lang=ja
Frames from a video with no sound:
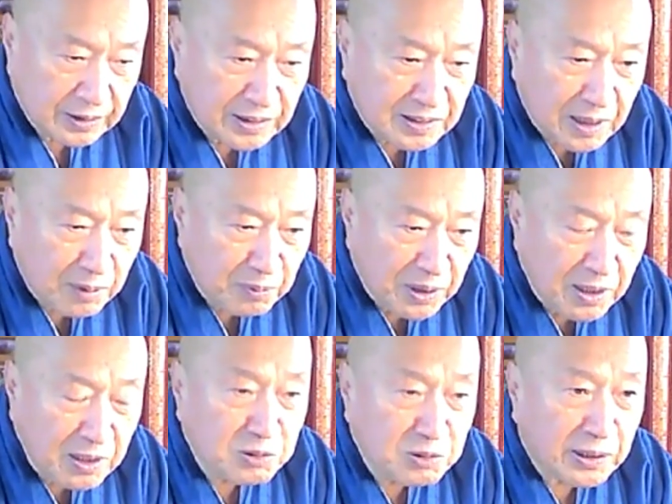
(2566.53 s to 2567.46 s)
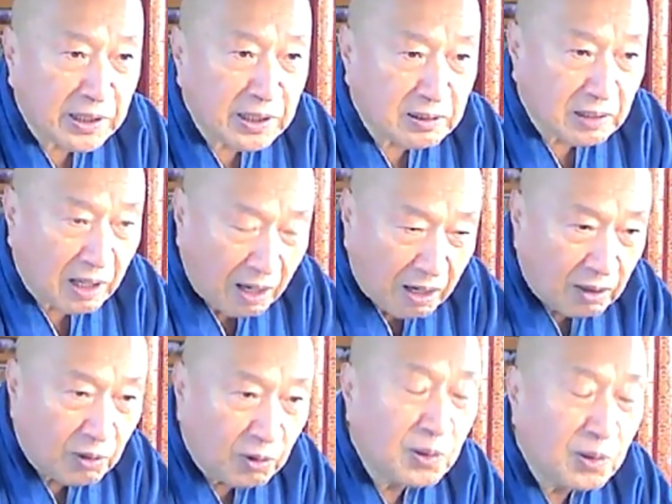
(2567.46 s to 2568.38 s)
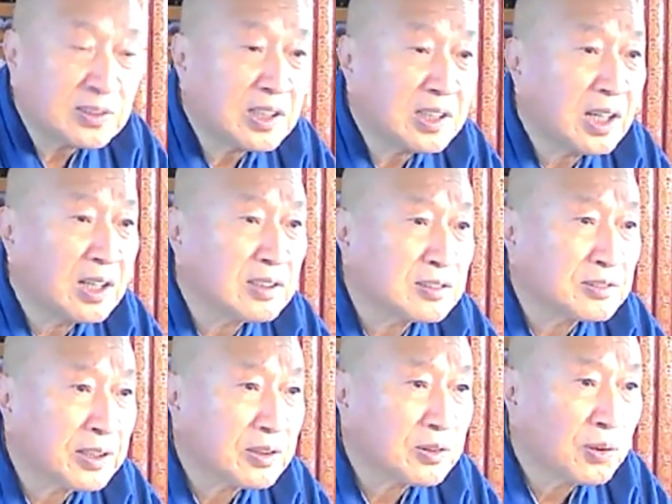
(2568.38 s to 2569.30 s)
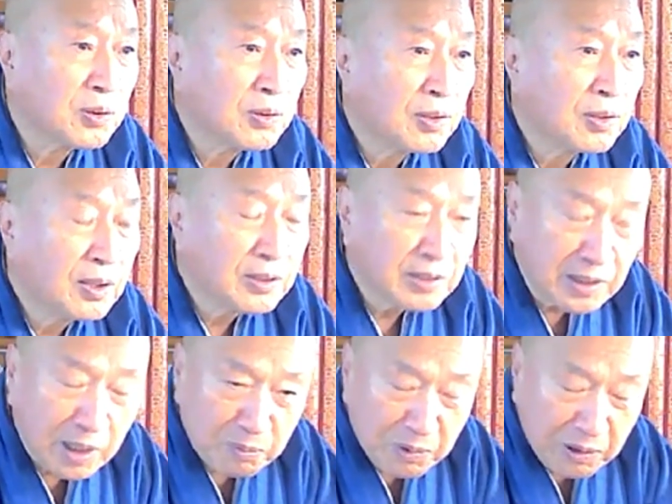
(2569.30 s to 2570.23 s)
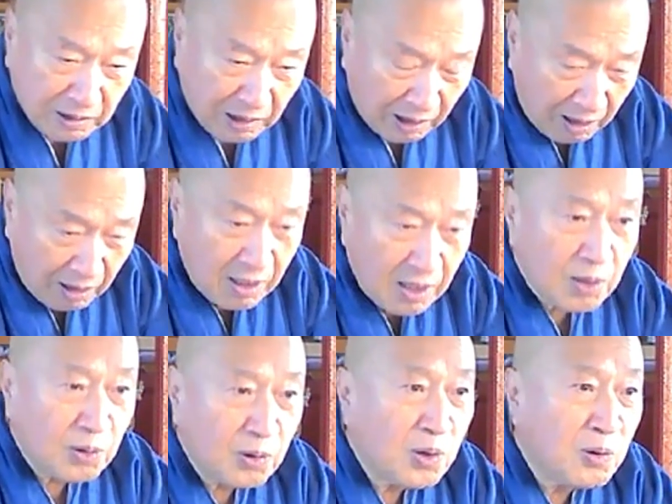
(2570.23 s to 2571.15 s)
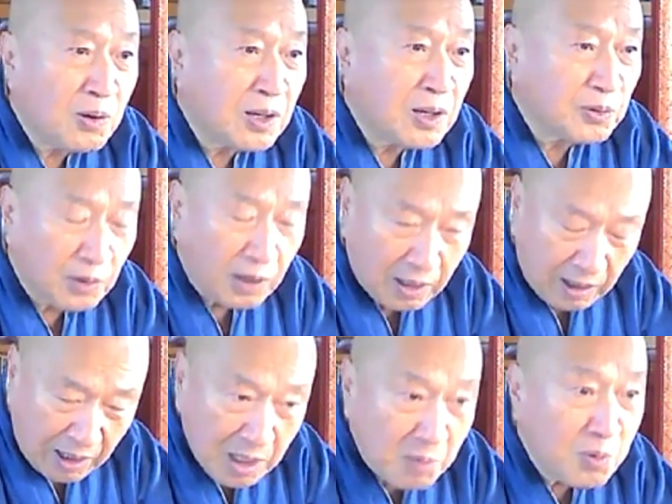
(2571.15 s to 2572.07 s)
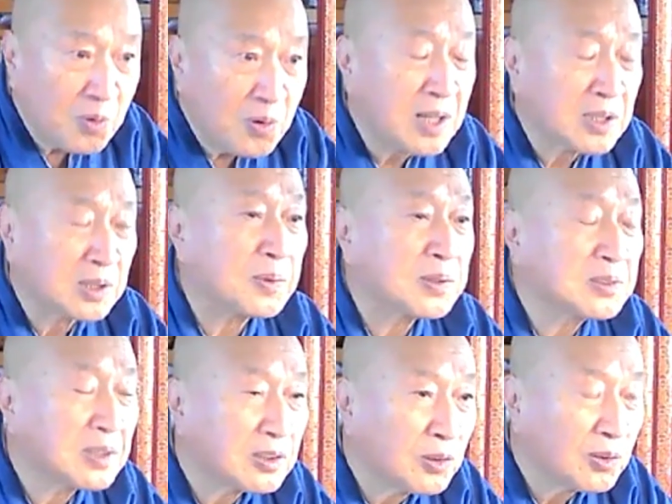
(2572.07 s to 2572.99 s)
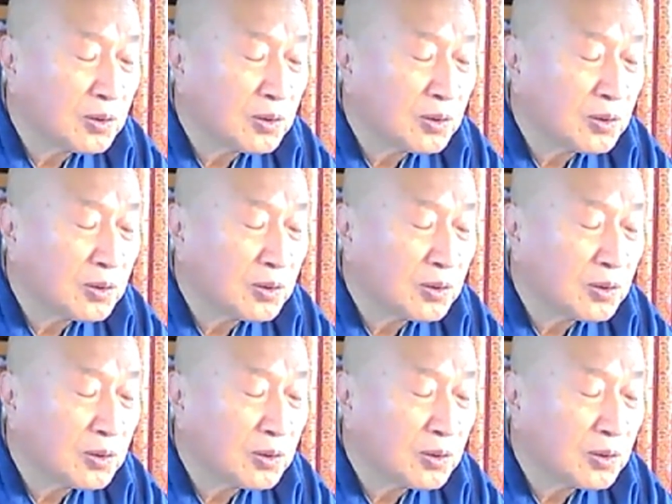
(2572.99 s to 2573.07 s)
一段目、一個は何やたあ、これは赤飯ですね。と。二段目はあ、これはあの、あえ物が入ってますね。